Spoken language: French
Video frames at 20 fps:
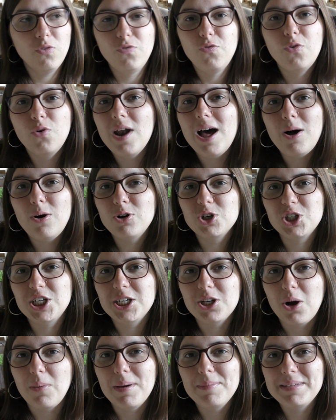faut la
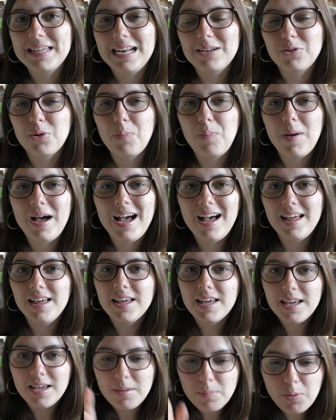ranger quand même quelque part.
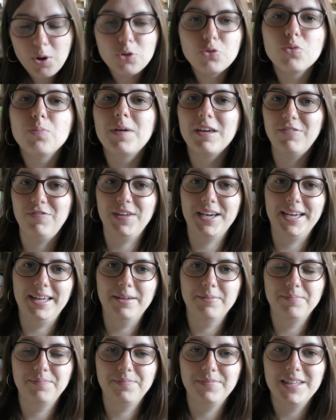Prends ton préféré.